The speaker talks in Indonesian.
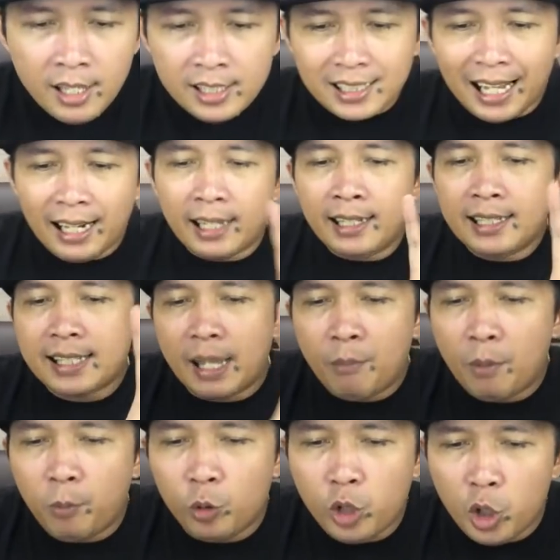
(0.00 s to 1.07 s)
Sekarang ini saya
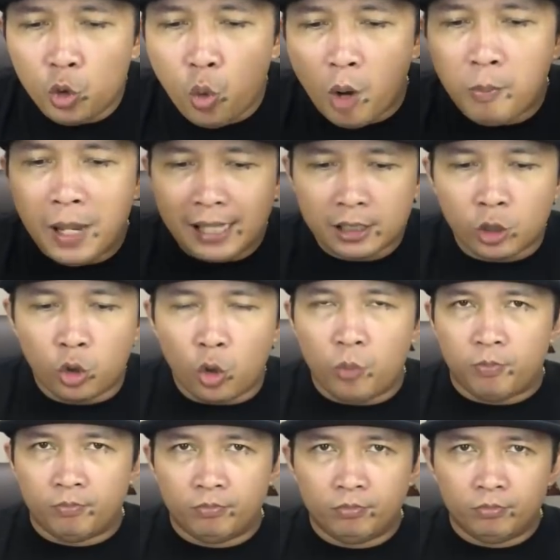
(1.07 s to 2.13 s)
mempunyai 12
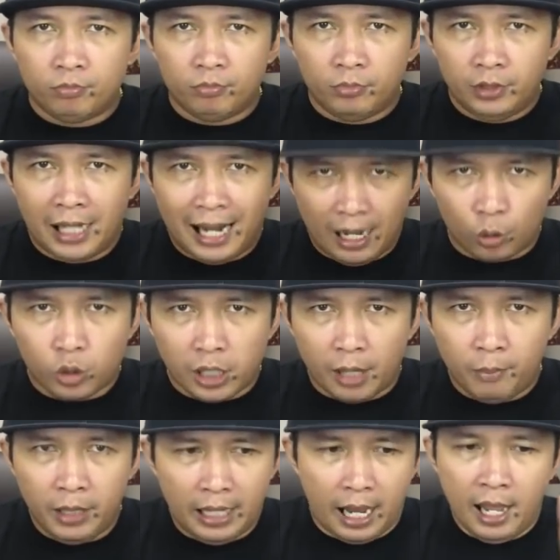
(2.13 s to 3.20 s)
grup yang harus saya
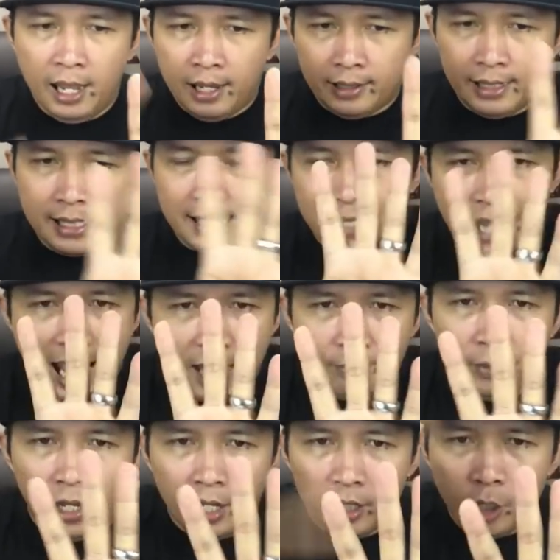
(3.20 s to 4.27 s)
bina di
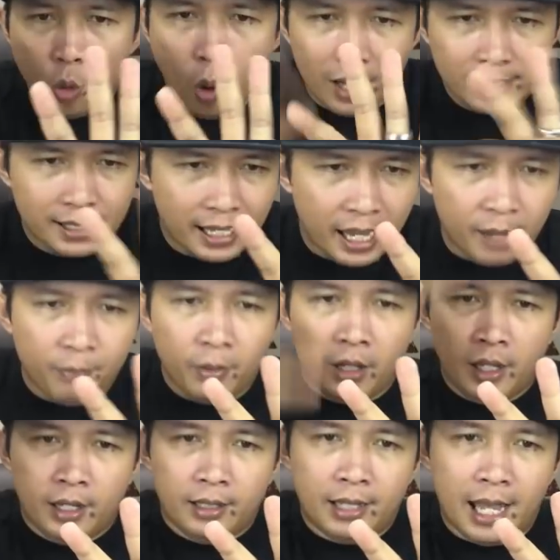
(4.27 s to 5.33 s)
Skype, di
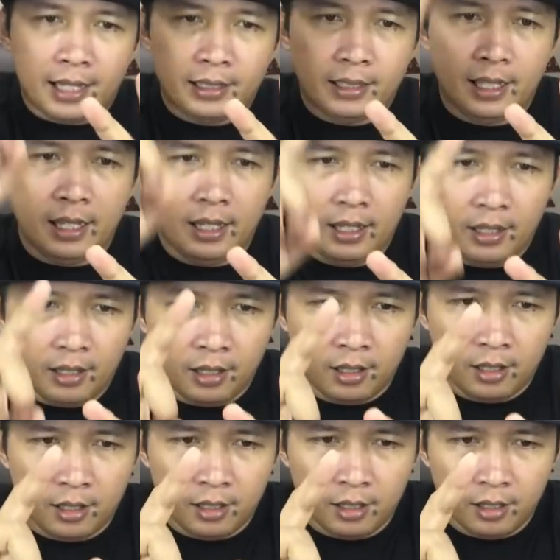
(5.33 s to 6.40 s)
WhatsApp, dan di
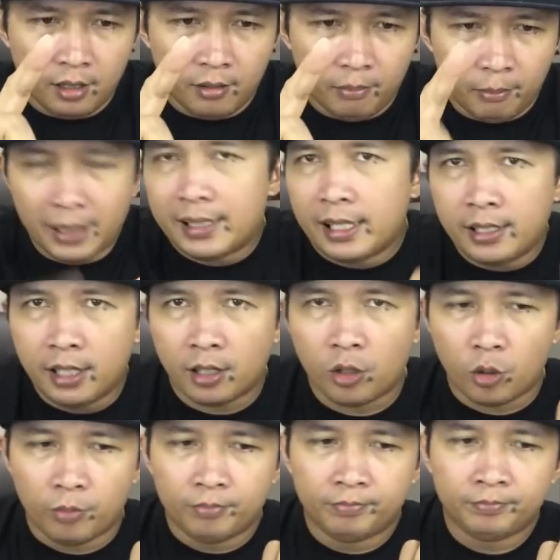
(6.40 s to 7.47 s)
uh, Messenger
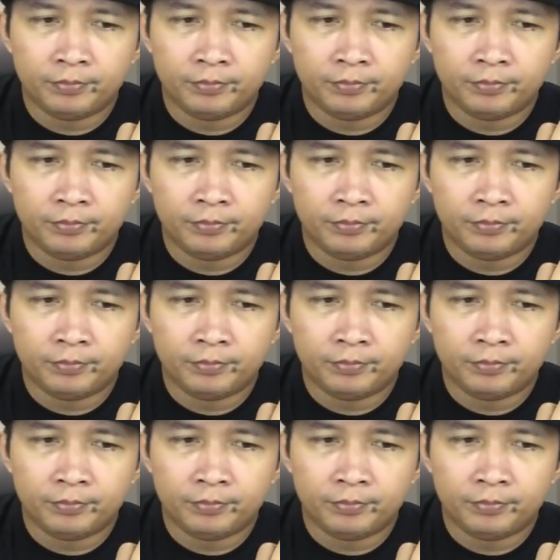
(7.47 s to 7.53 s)
group.